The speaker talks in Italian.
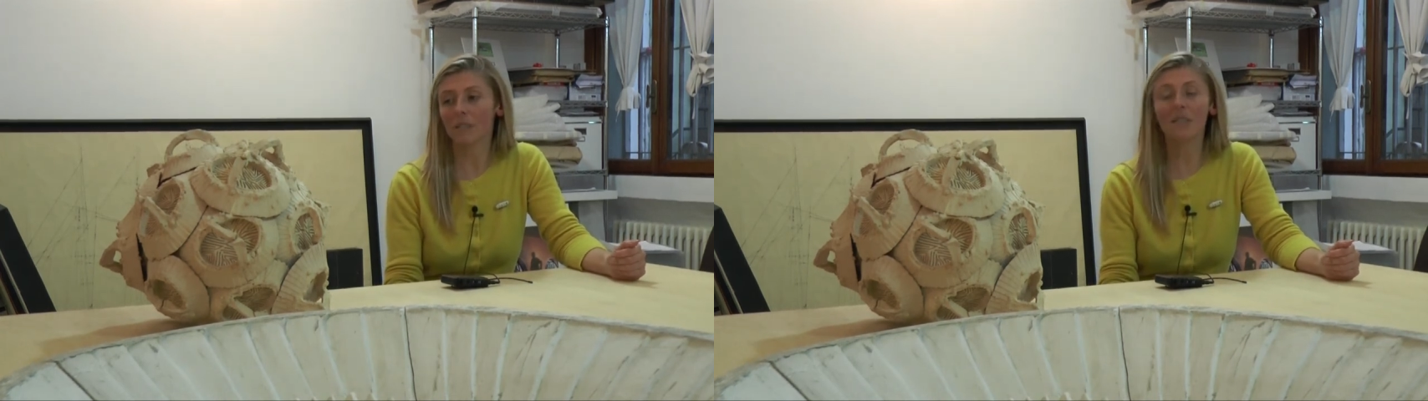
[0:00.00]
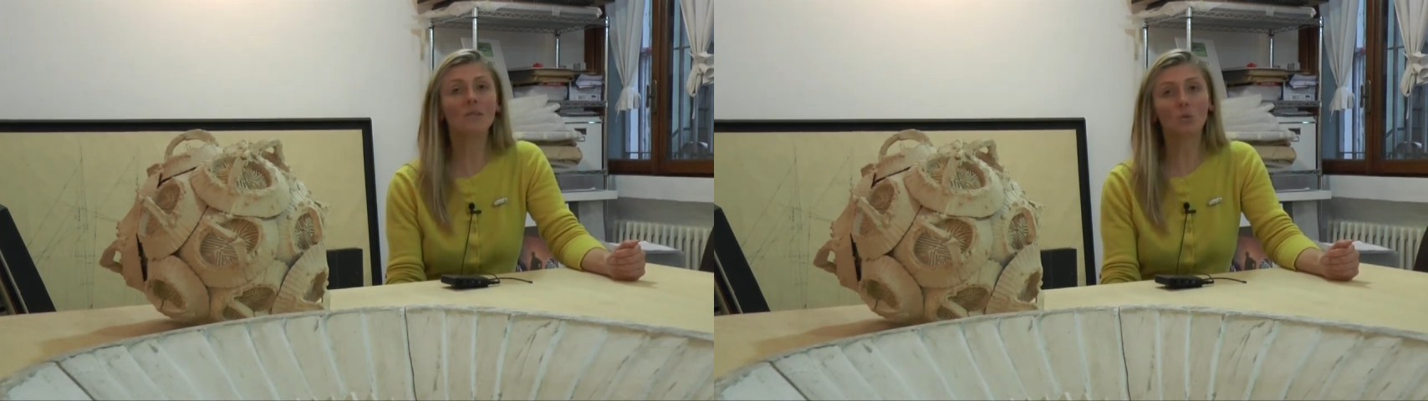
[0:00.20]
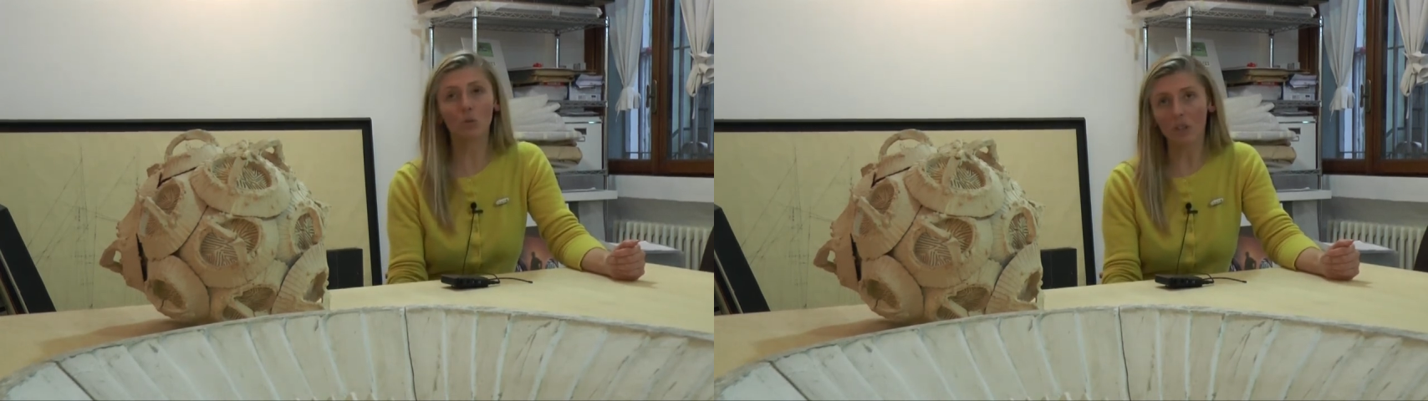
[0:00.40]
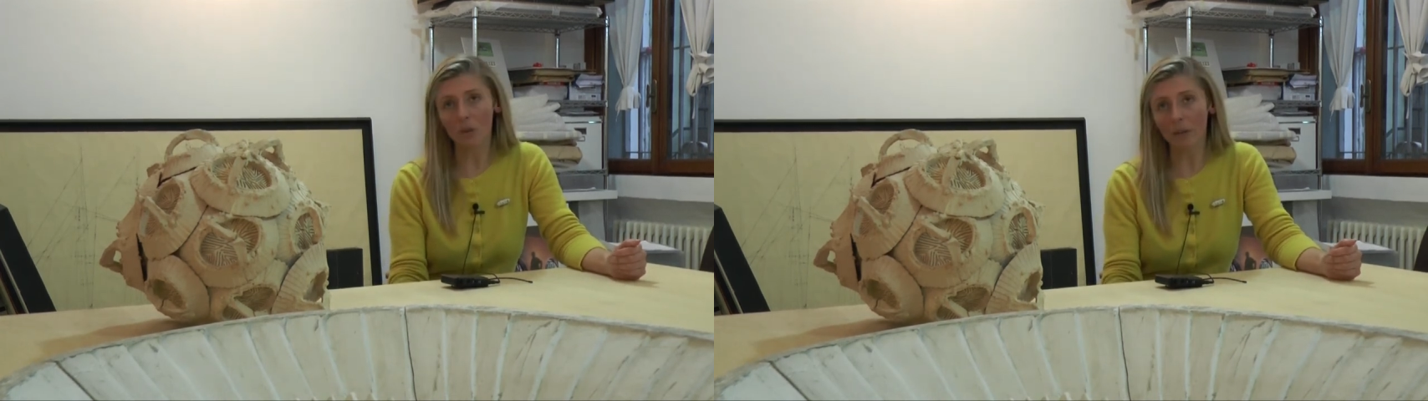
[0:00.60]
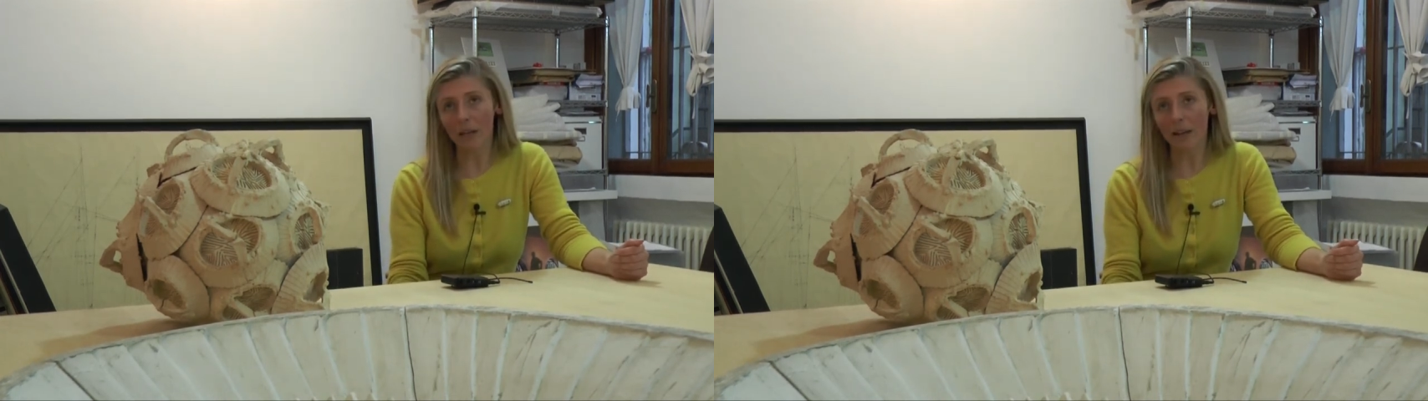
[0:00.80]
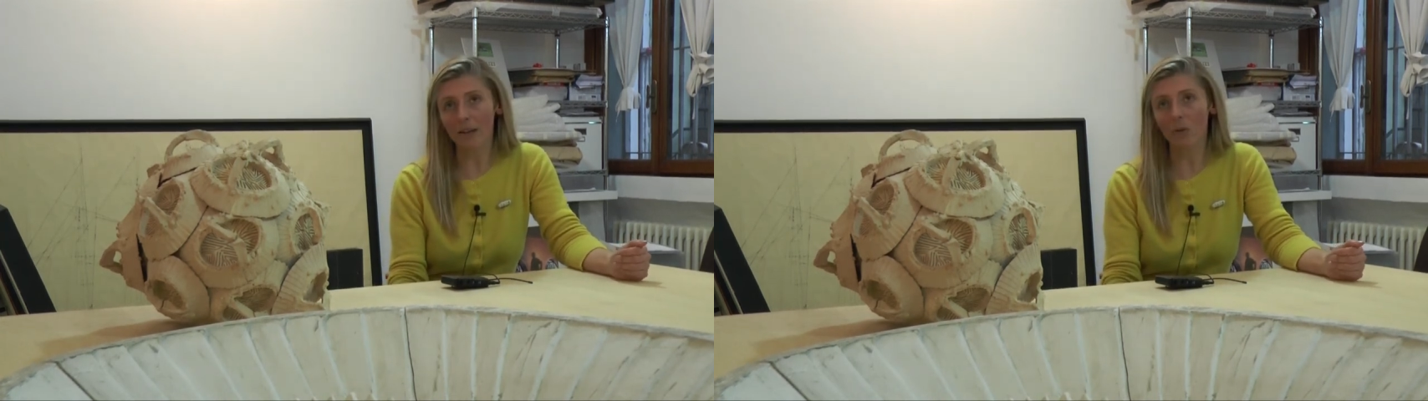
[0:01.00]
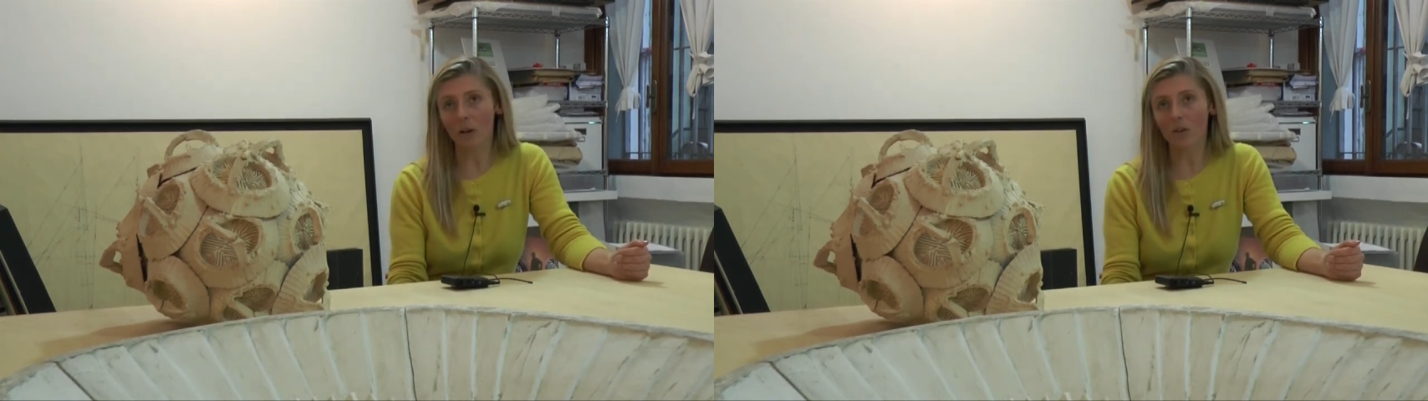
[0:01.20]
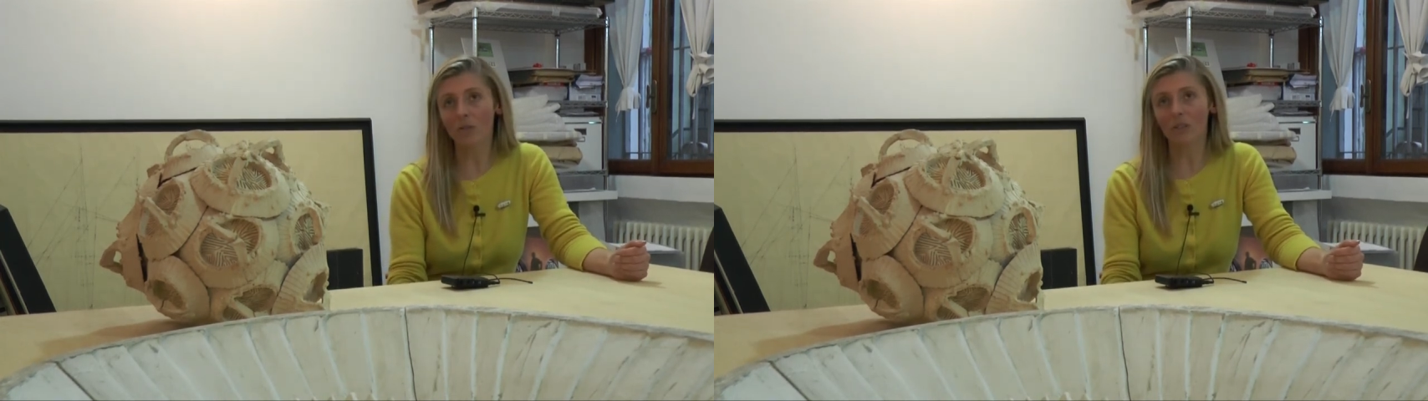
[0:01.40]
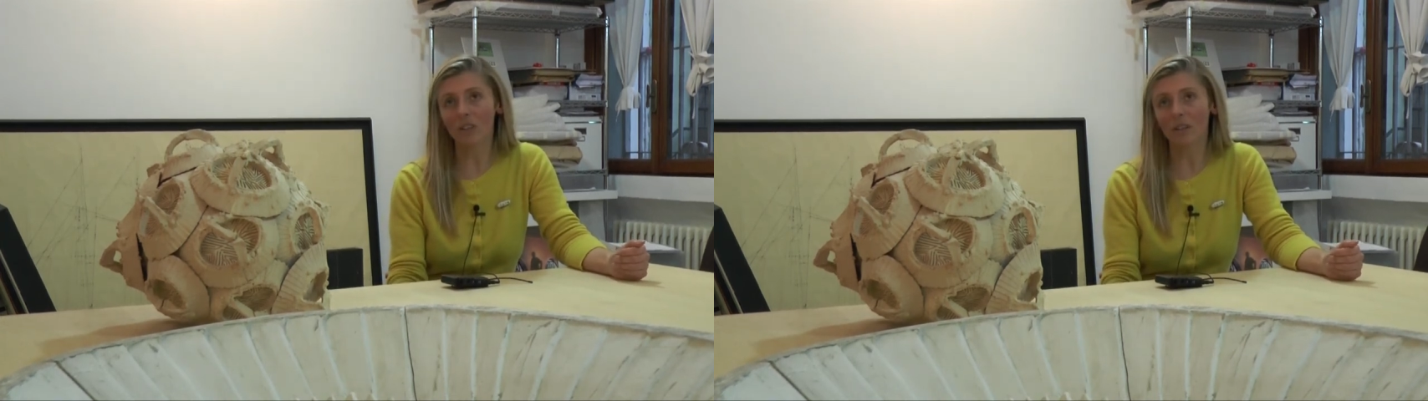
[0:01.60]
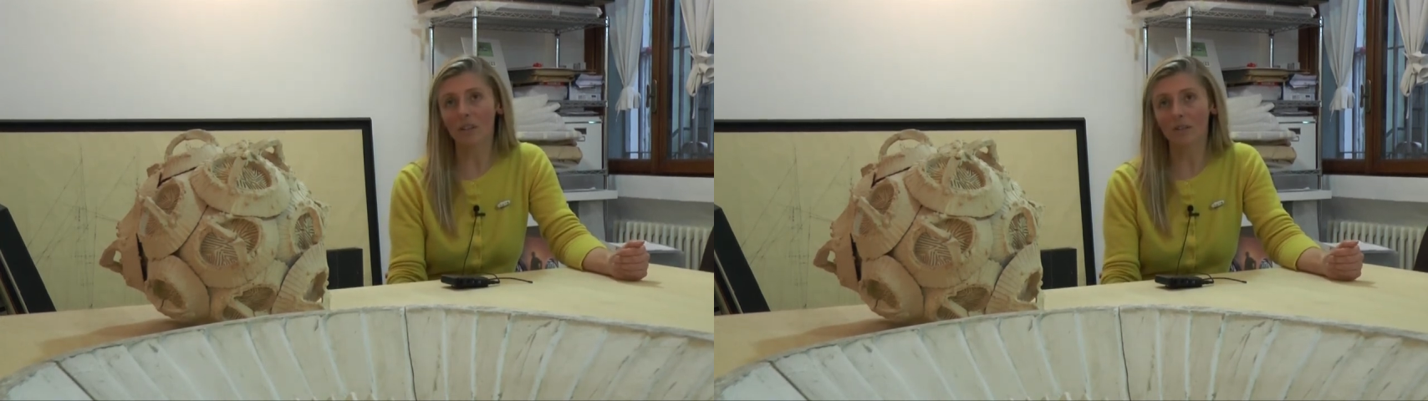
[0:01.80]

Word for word: discutibile quello di